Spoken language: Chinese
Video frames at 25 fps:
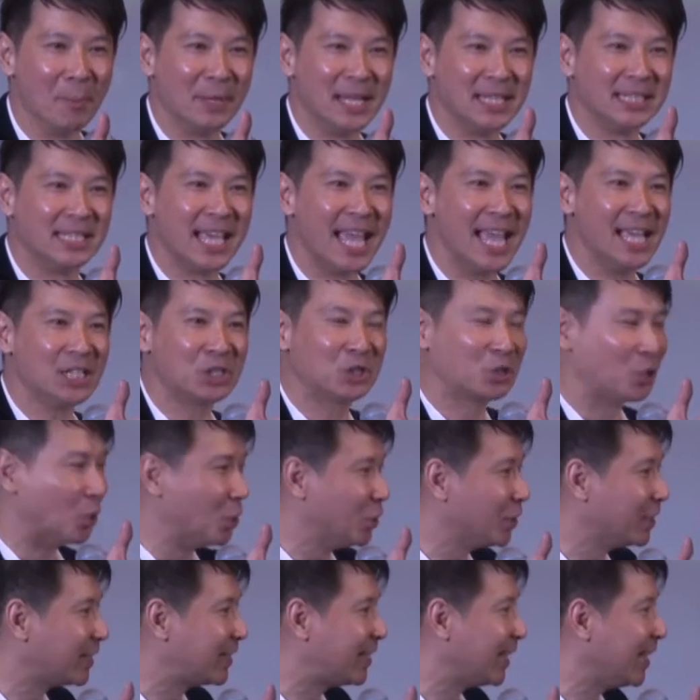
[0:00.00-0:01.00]
我们的耶
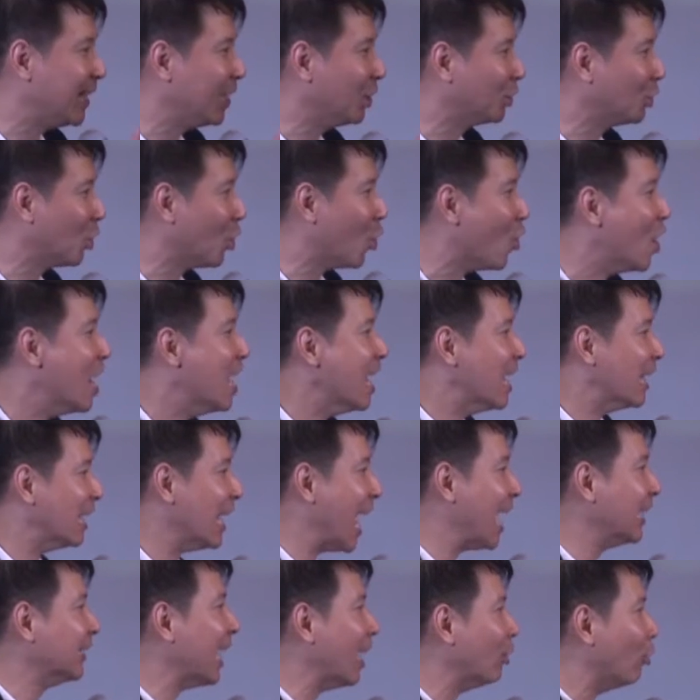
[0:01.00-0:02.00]
稣基督
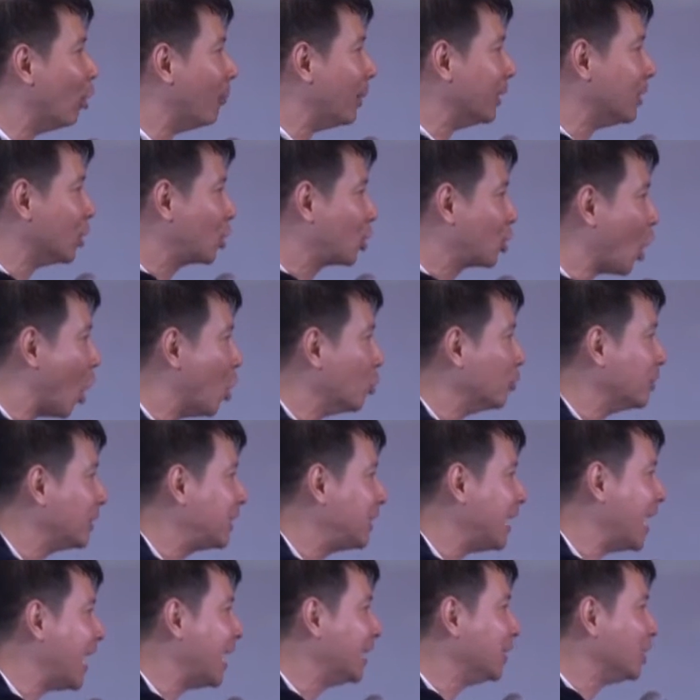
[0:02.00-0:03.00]
来到我们
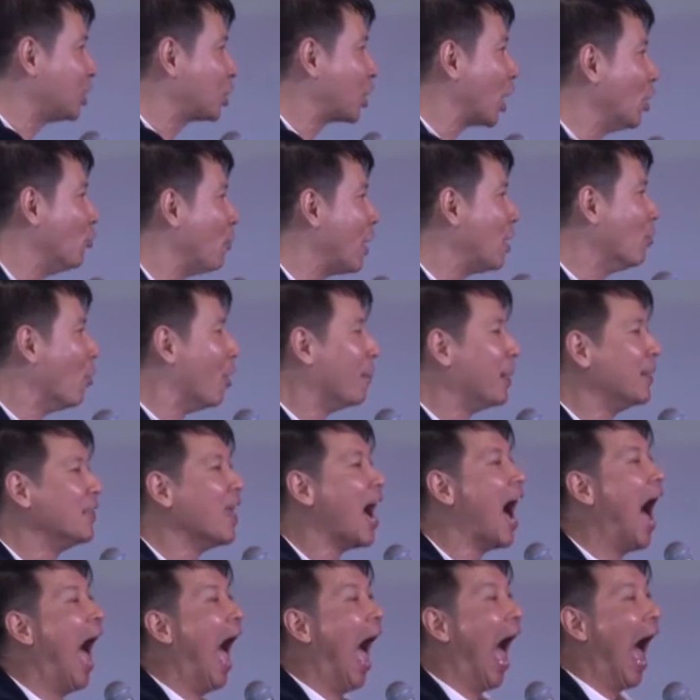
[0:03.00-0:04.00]
中间，成为我
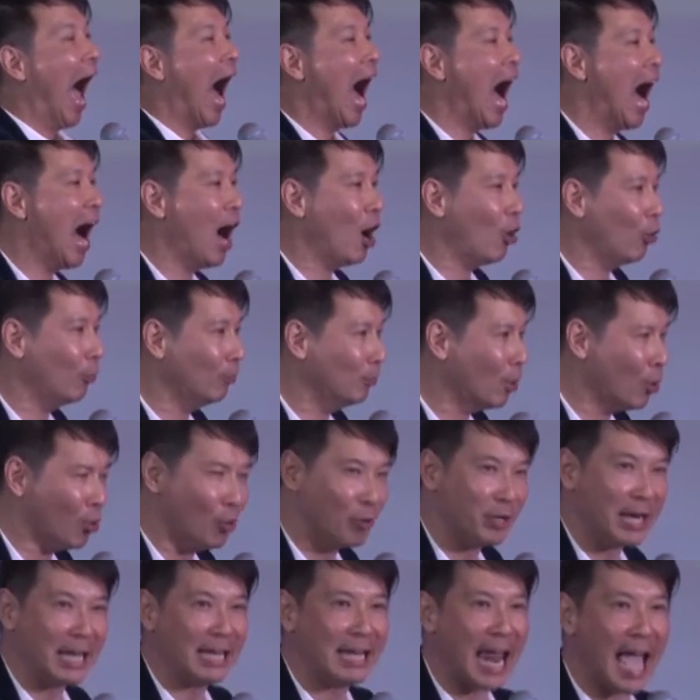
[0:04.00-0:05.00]
们的好
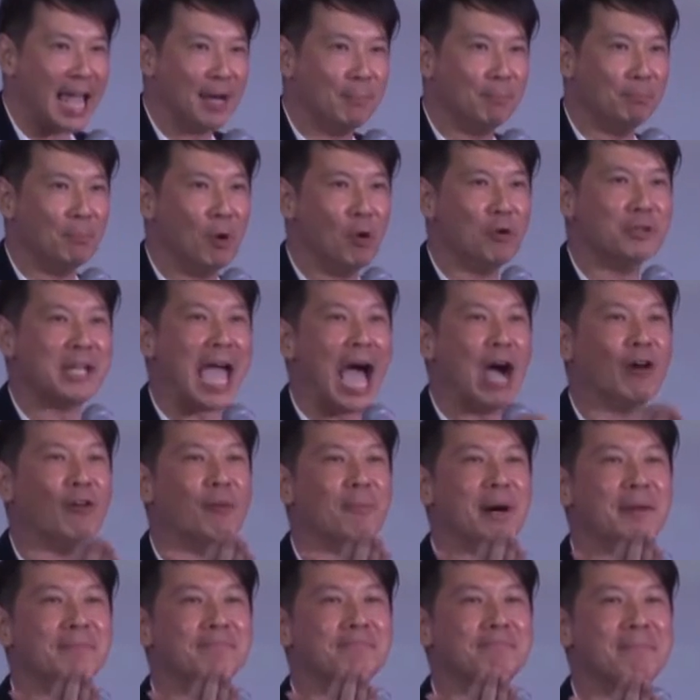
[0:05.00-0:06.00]
牧人，来牧
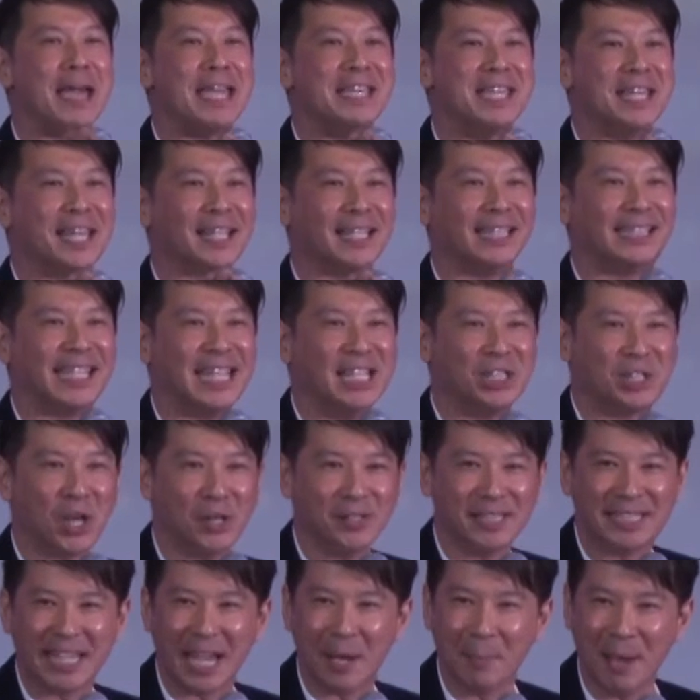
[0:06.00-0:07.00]
养我们每一个的弟
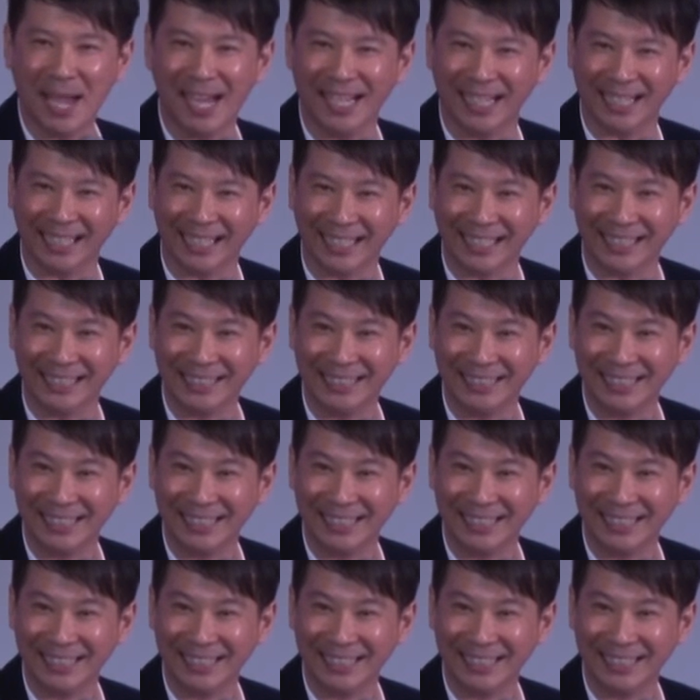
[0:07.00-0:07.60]
兄姐妹，